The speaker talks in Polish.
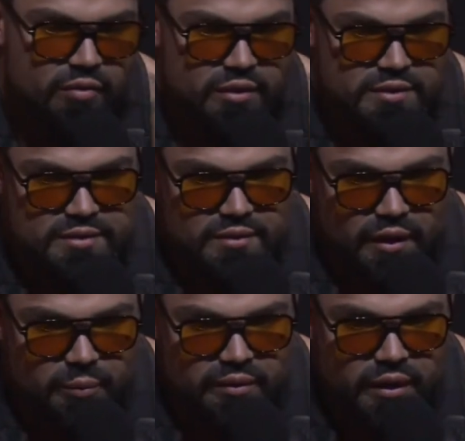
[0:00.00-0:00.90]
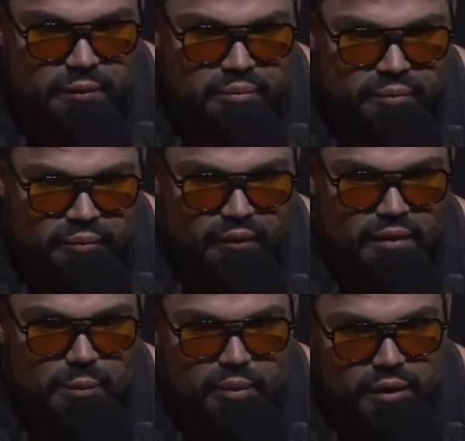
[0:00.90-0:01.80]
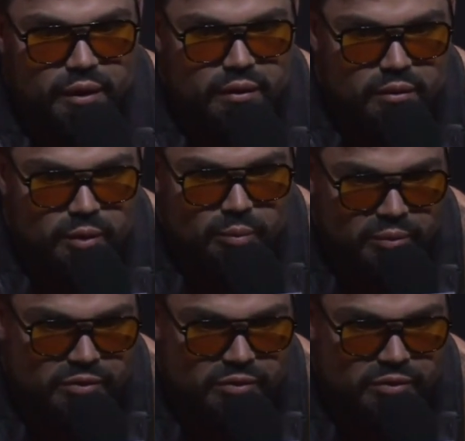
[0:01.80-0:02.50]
więc jakby nie, nie biorę go po